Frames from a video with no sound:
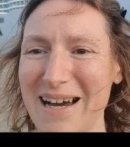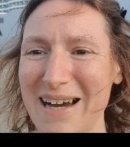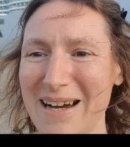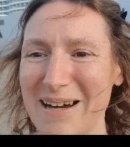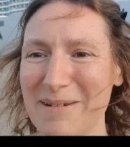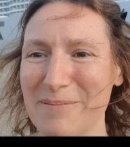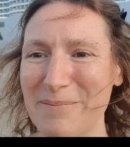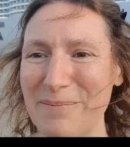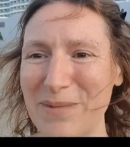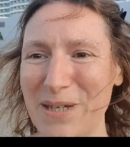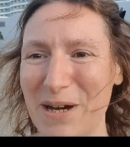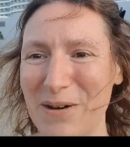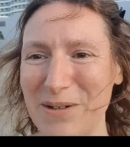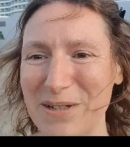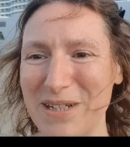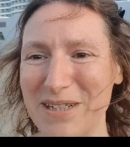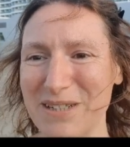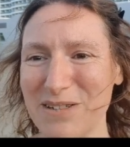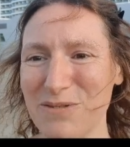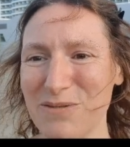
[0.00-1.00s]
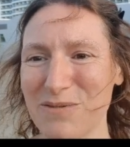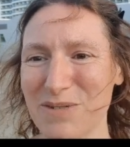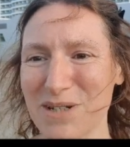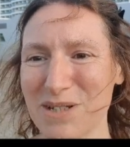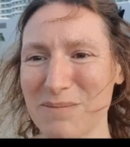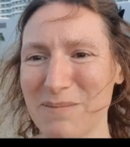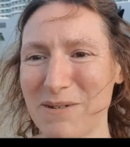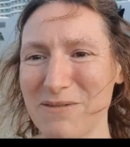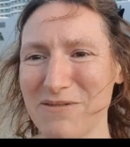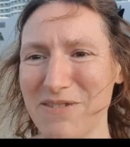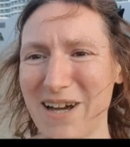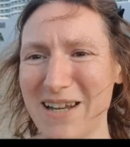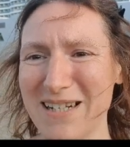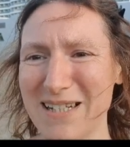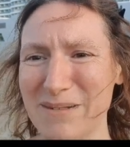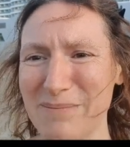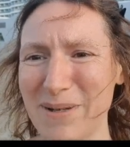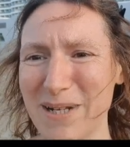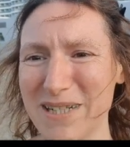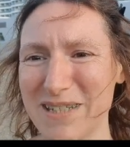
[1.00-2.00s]
Ähm, ja und jetzt suchen wir uns mal ein
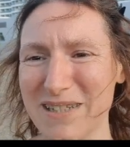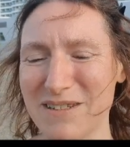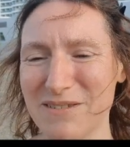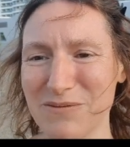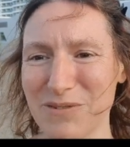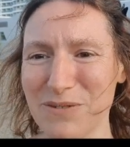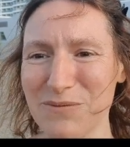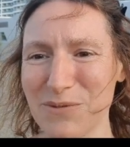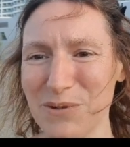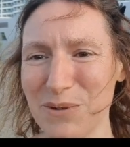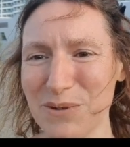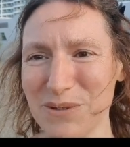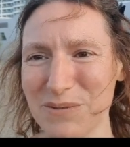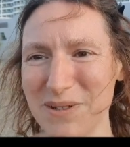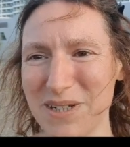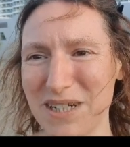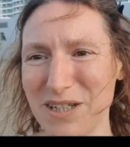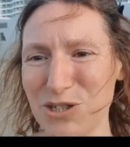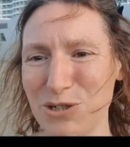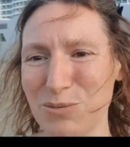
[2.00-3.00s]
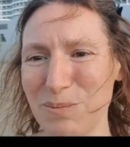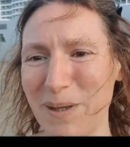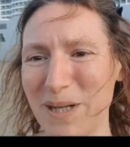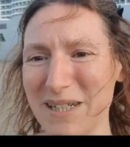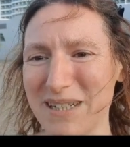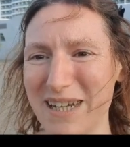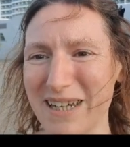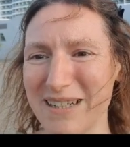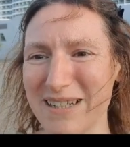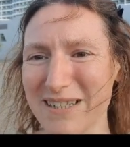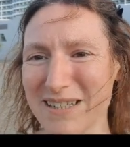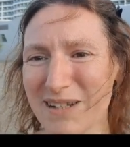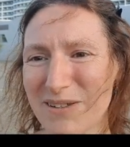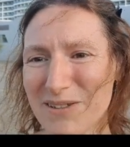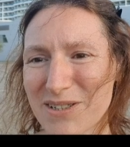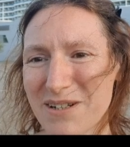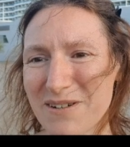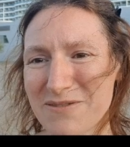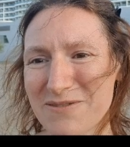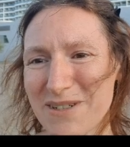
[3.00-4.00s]
feines Plätzchen, von wo aus wir dann später das
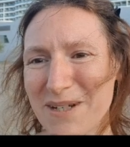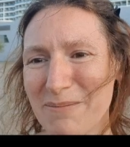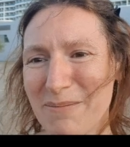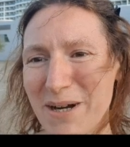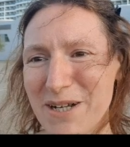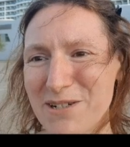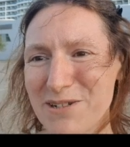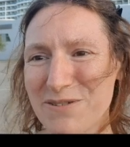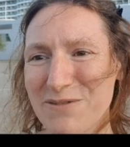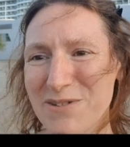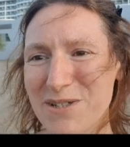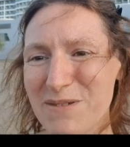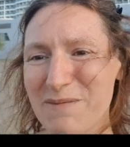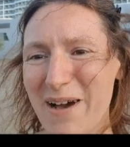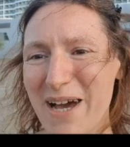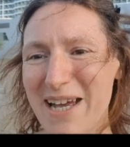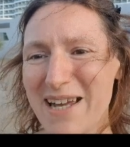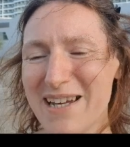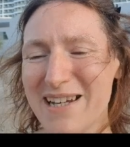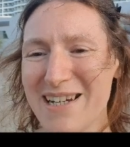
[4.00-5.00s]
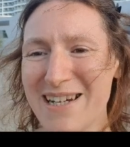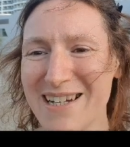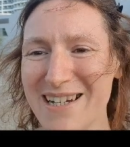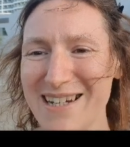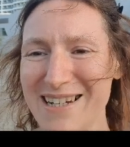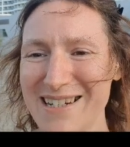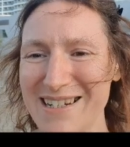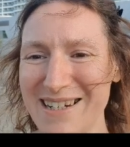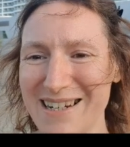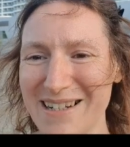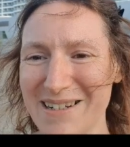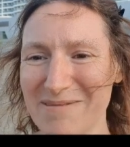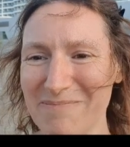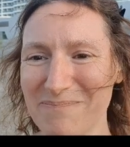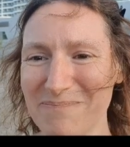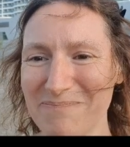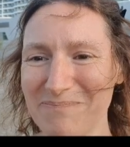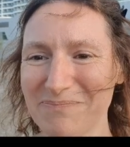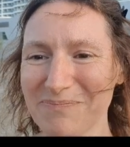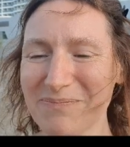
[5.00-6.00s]
Auslaufen der Mein Schiff 2
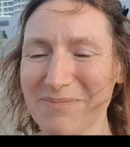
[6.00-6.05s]
ähm,